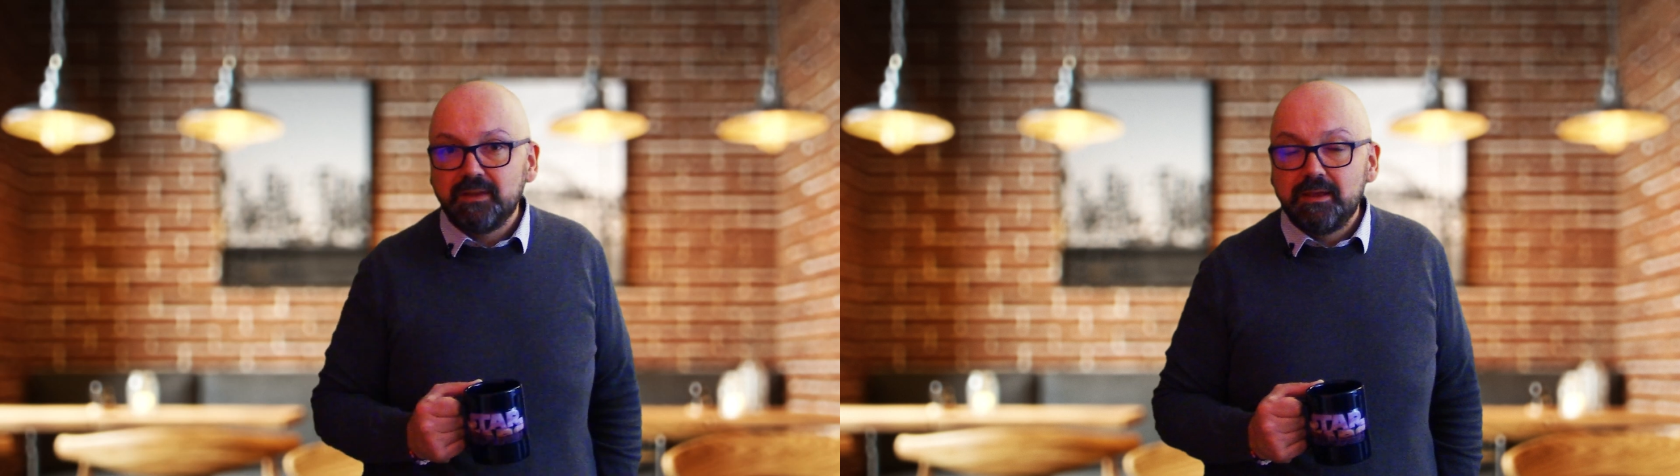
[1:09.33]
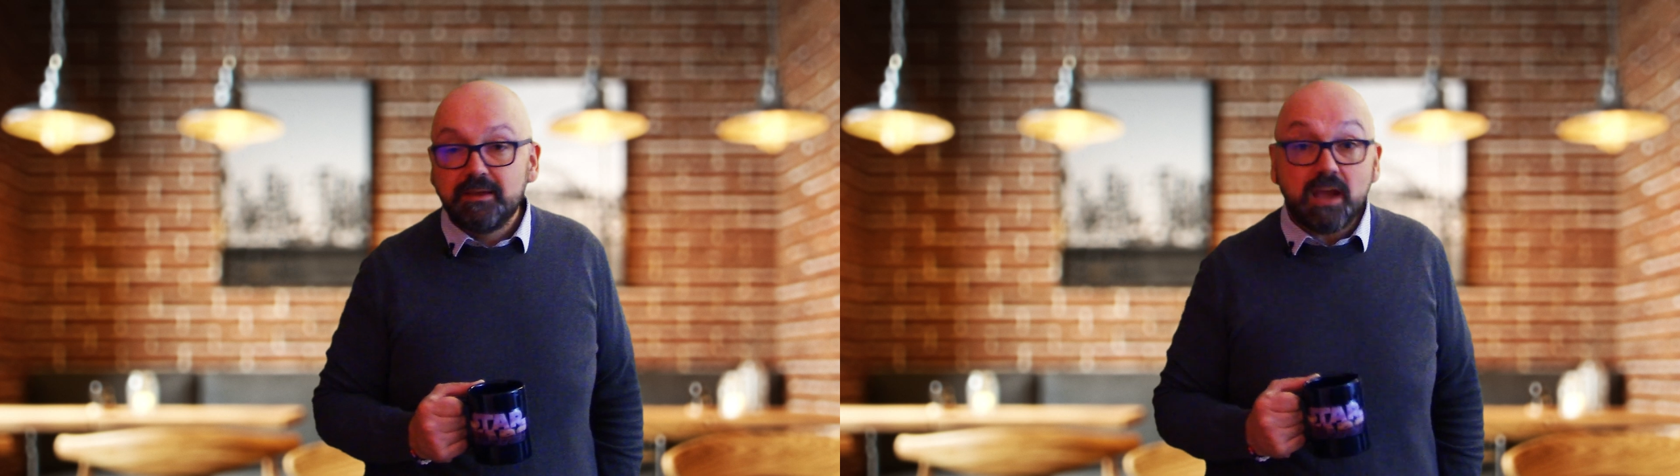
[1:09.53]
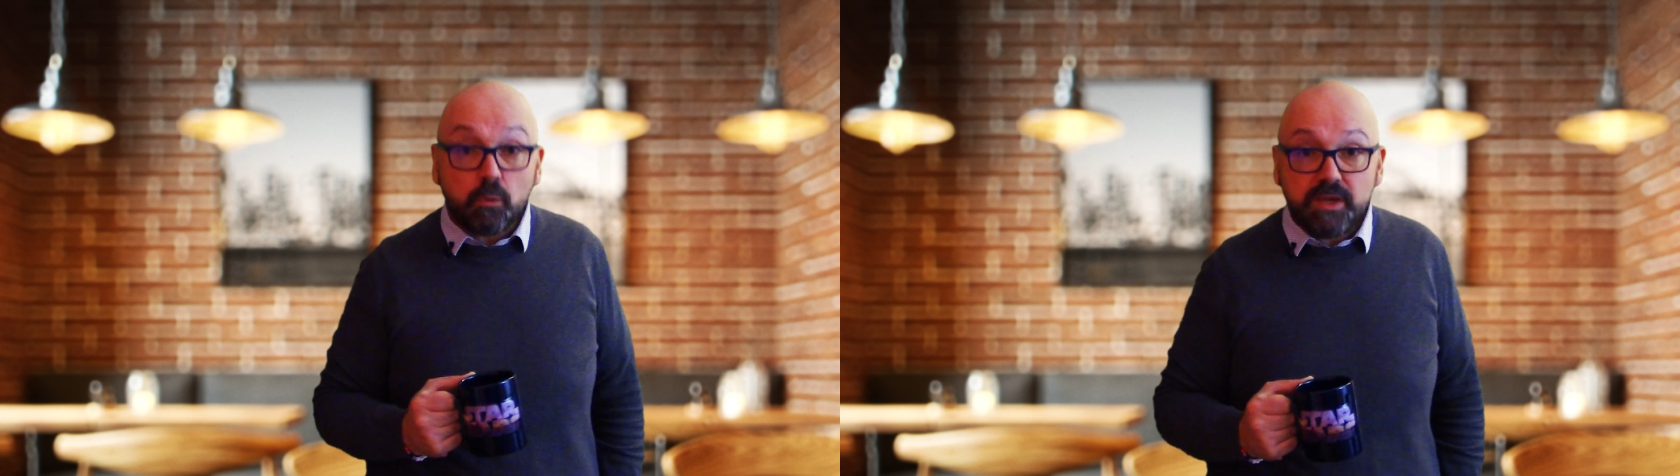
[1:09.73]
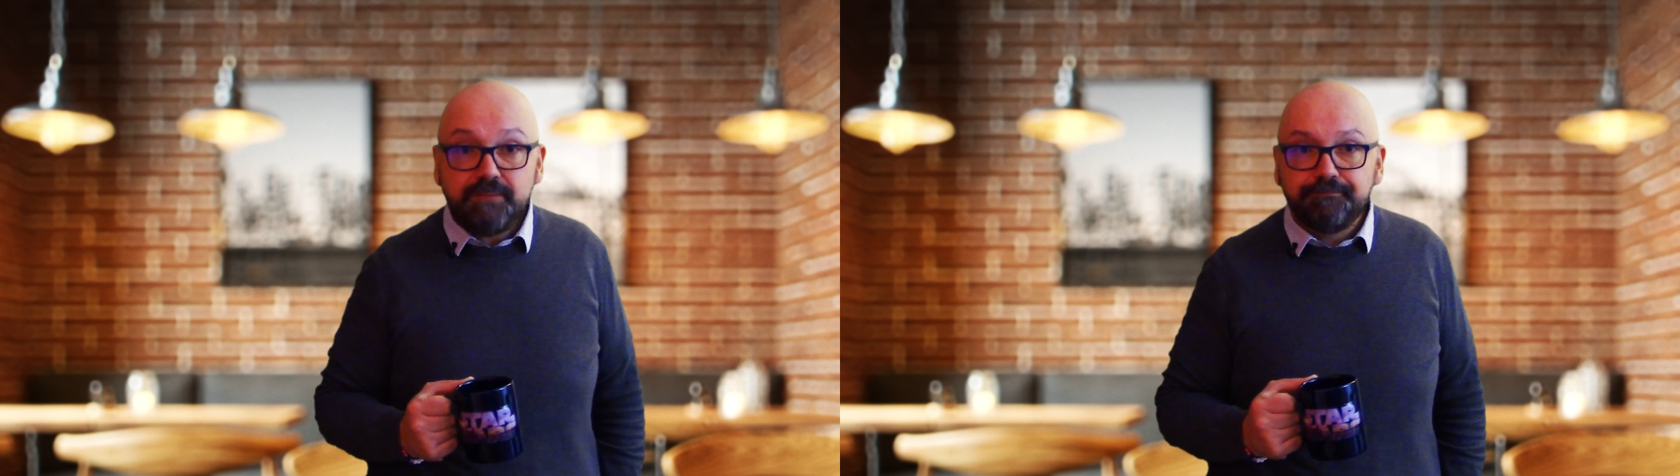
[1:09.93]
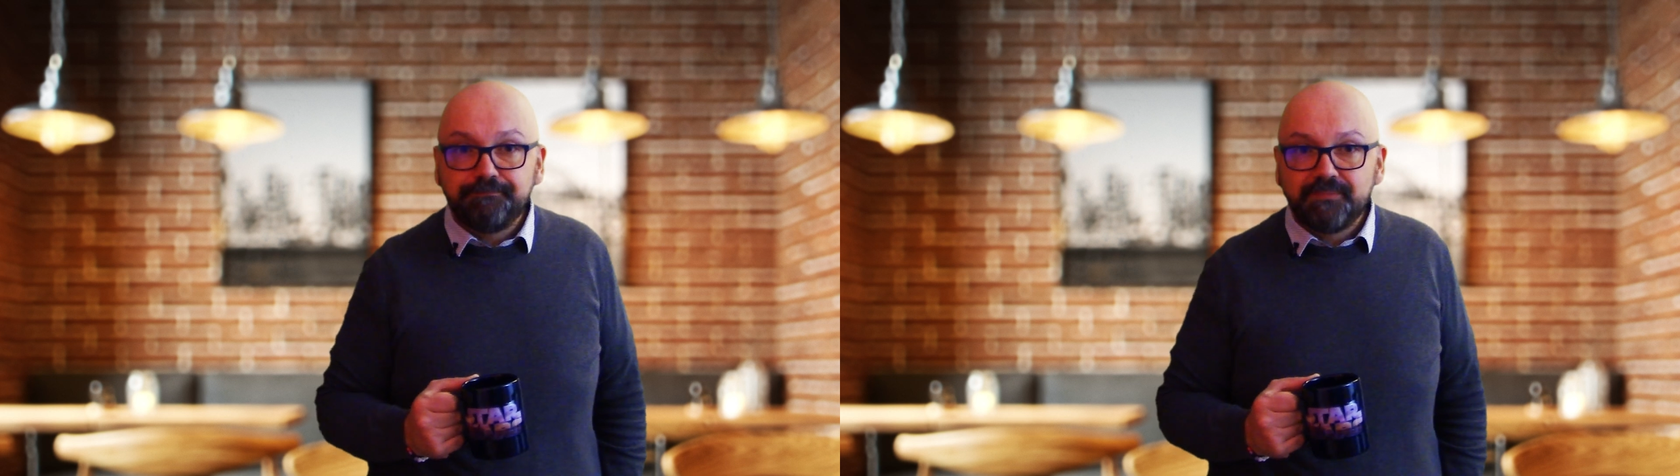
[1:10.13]
Car oui,
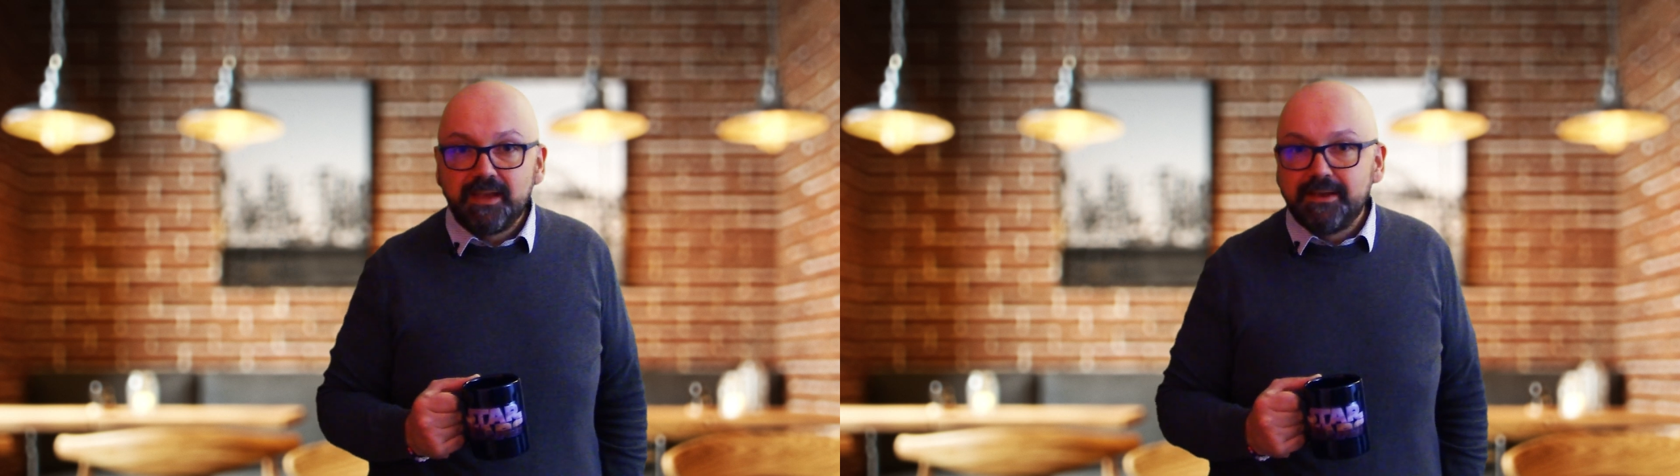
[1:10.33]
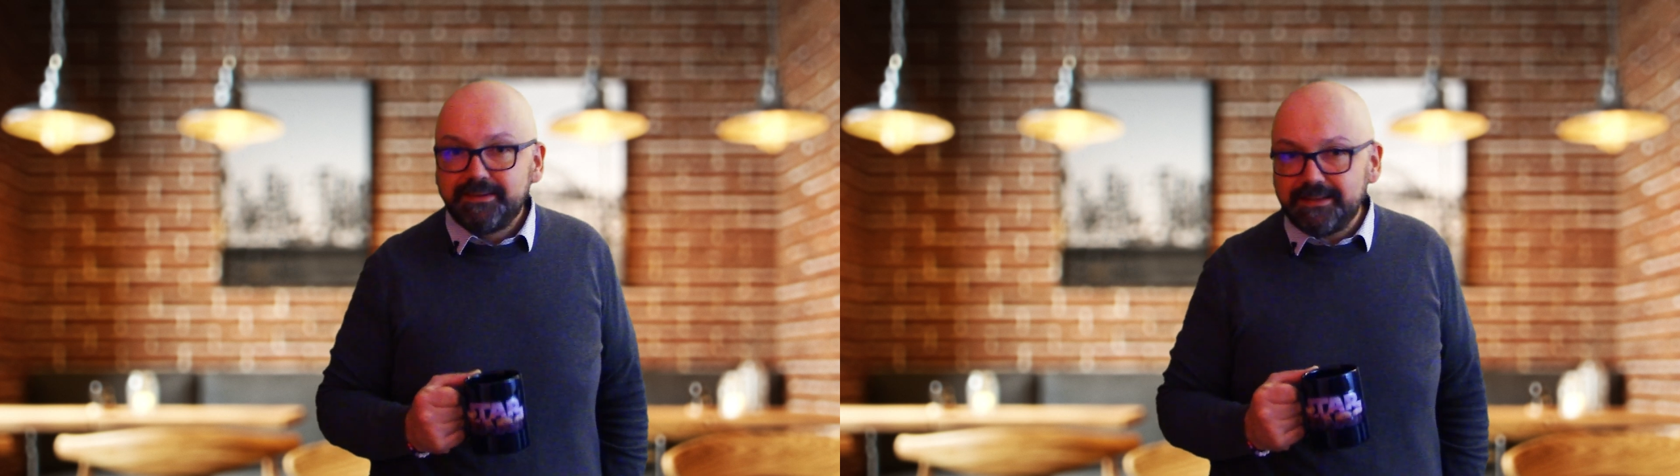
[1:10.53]
c'était